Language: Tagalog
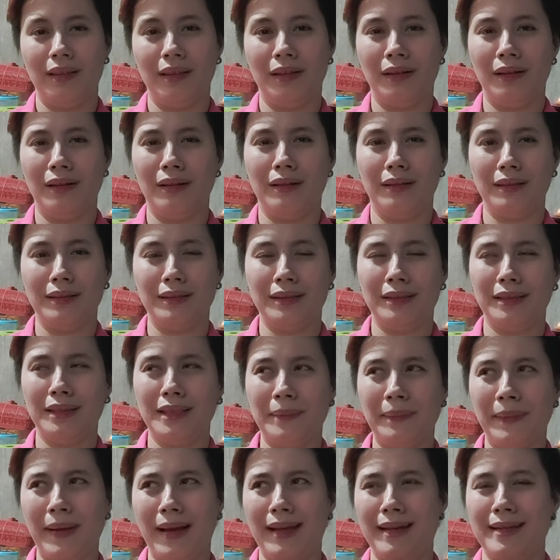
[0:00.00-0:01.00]
Oh, no?
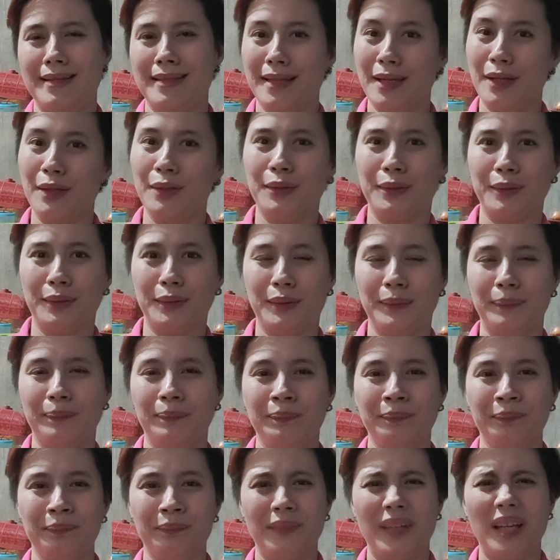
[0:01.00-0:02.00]
Na para sa'yo
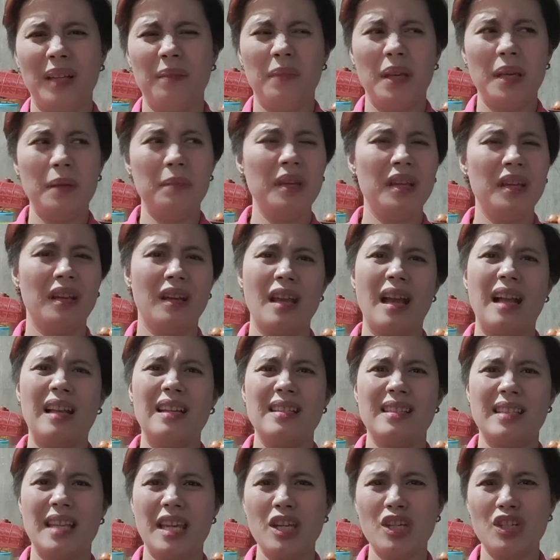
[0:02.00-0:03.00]
and maybe
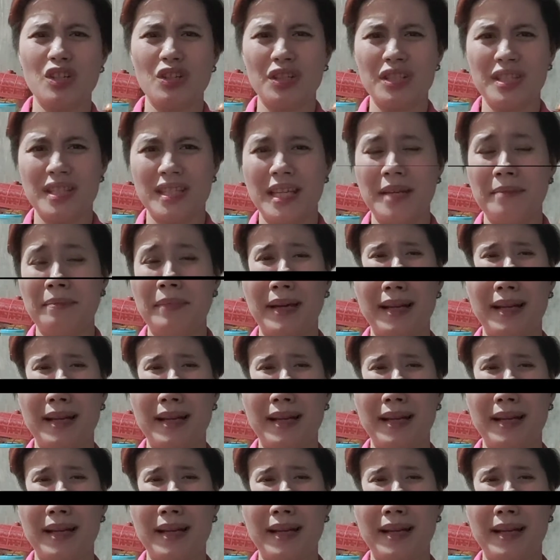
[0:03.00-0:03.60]
realizations din para